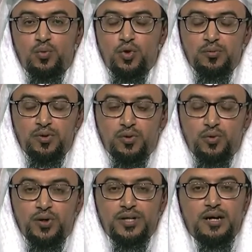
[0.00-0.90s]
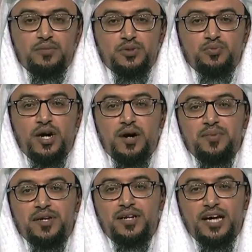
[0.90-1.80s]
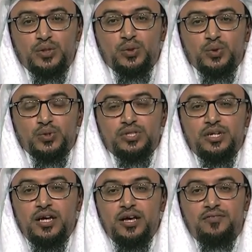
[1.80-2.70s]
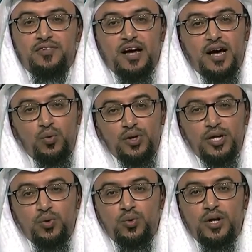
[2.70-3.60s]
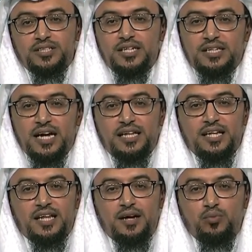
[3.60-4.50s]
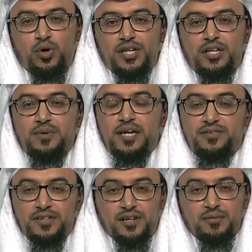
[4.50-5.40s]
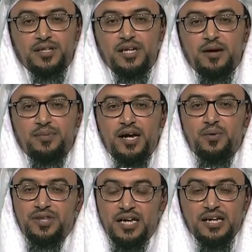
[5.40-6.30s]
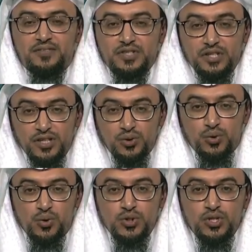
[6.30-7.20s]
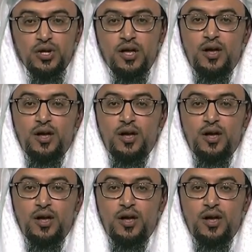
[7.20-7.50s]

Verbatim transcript: وضمن كل وحدة مجموعة من الدروس فالوحدة الأولى سنتحدث عن مقدمات في تربية الأبناء وذلك في ستة دروس